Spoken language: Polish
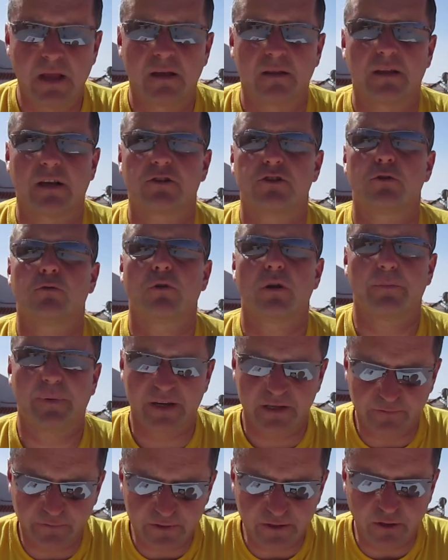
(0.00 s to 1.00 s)
Tak, dziękuję
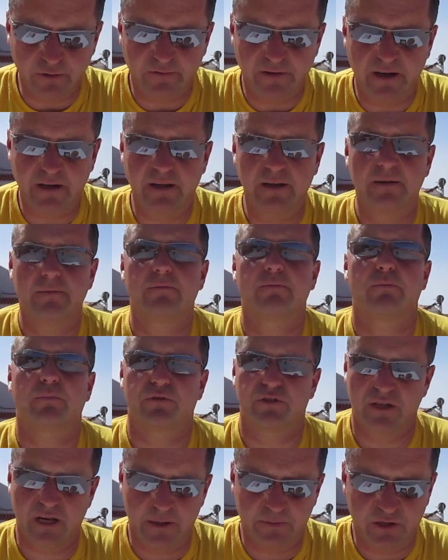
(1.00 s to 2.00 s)
Państwu za uwagę,
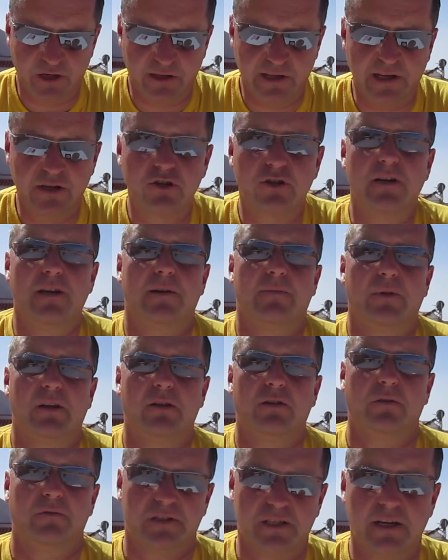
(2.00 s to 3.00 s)
pozdrawiam serdecznie
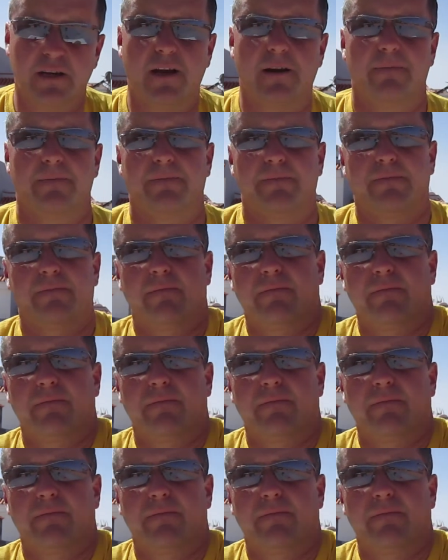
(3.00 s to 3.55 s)
i do widzenia.